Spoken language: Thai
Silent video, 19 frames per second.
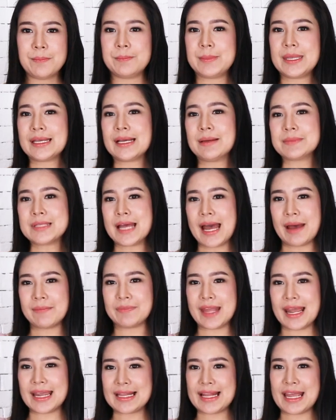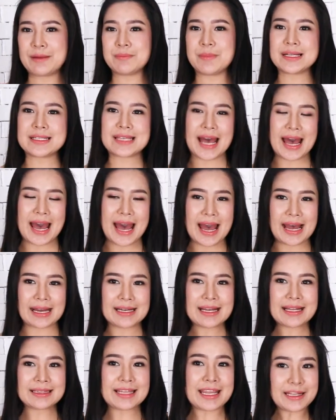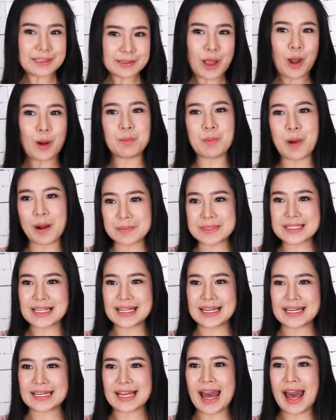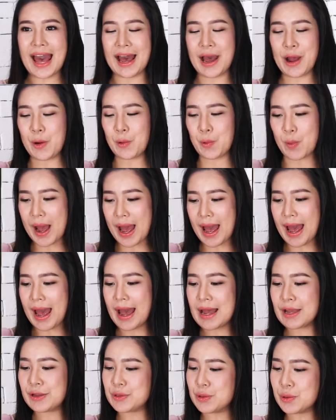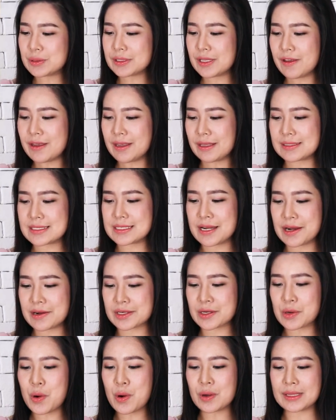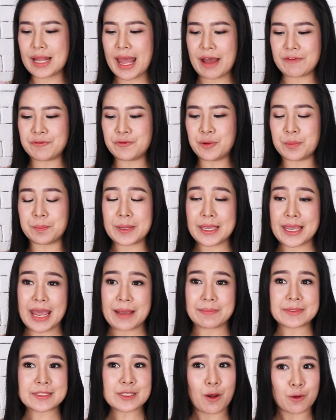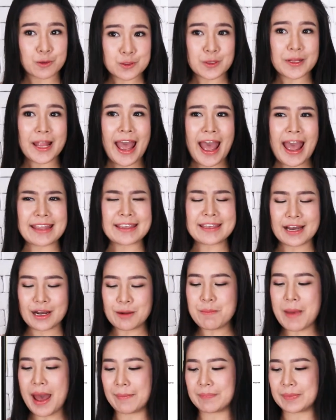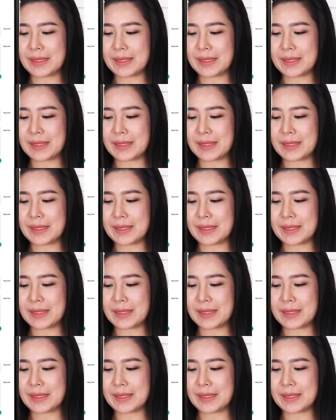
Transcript: มีคำถามไดเรกมาทาง ติ๊กต็อก มอมสเตอร์ ค่ะว่ายุคที่เชื้อโรคและฝุ่น พีเอ็ม สองจุดห้า เยอะแบบ